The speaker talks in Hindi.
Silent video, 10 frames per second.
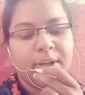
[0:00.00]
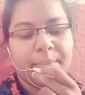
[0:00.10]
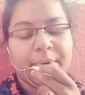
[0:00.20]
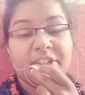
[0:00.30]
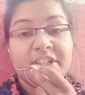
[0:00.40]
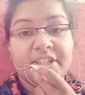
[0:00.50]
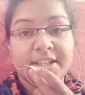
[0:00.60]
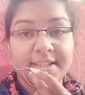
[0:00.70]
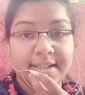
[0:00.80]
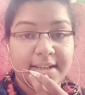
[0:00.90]
उनकी
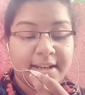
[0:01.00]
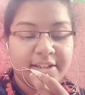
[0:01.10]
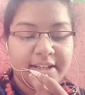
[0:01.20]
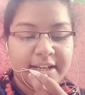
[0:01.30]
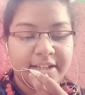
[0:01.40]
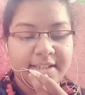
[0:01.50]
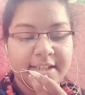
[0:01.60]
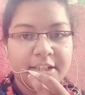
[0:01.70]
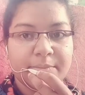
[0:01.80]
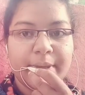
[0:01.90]
प्रचेष्टा से
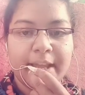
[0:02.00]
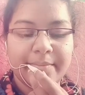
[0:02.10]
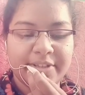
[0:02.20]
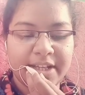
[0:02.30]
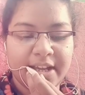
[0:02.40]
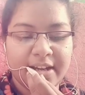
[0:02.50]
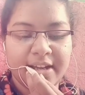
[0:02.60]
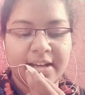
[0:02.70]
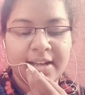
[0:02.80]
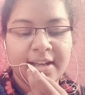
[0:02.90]
1986 में एम
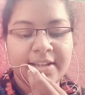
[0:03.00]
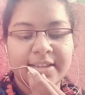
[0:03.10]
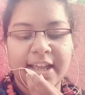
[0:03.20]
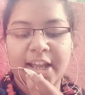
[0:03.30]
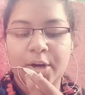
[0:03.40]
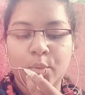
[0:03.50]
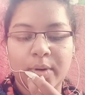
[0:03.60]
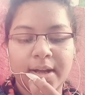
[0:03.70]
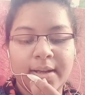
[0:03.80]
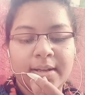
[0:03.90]
तैयार
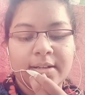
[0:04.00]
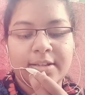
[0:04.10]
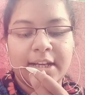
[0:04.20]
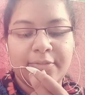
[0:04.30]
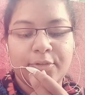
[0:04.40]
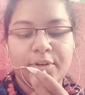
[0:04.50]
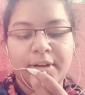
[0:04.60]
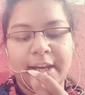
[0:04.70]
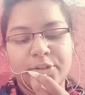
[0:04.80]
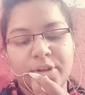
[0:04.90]
हुआ
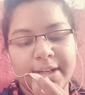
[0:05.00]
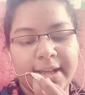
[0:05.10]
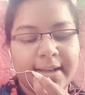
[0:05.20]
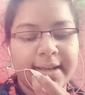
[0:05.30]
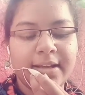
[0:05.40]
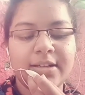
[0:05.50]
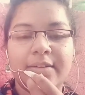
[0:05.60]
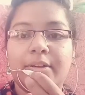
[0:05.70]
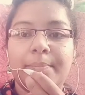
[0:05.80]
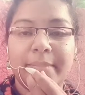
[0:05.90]
टेलीफोन नेटवर्किंग के
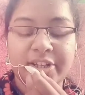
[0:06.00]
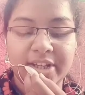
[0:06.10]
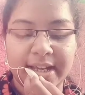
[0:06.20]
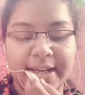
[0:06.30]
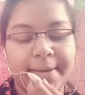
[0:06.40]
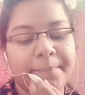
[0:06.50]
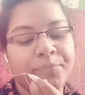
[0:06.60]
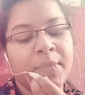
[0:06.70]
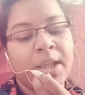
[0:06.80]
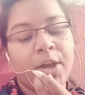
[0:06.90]
डेवलपमेंट के लिए
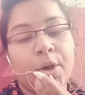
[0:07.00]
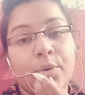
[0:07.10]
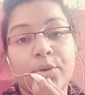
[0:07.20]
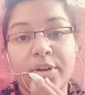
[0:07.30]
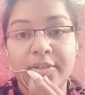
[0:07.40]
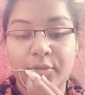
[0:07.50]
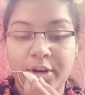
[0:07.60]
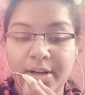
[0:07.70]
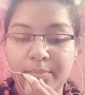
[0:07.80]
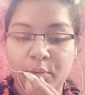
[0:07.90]
उन्होंने
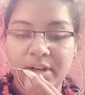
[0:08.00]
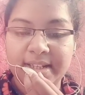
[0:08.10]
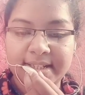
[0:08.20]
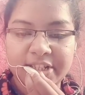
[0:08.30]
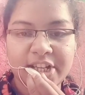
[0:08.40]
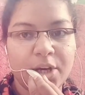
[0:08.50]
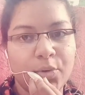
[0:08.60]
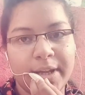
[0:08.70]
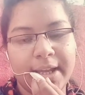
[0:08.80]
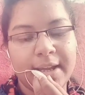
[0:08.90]
फॉरेन पॉलिसी
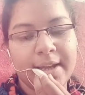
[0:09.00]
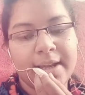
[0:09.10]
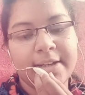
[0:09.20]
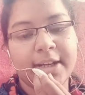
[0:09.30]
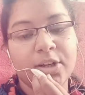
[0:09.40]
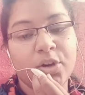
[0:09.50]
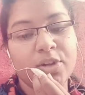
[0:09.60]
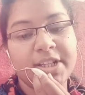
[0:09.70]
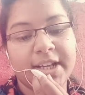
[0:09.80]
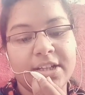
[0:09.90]
चालू की
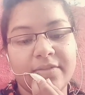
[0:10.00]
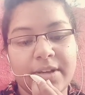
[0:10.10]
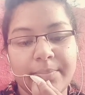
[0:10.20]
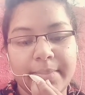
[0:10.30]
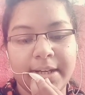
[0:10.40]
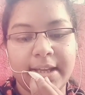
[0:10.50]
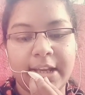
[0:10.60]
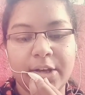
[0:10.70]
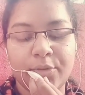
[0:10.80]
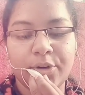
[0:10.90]
टेक्नोलॉजी के डेवलपमेंट
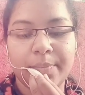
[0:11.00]
के लिए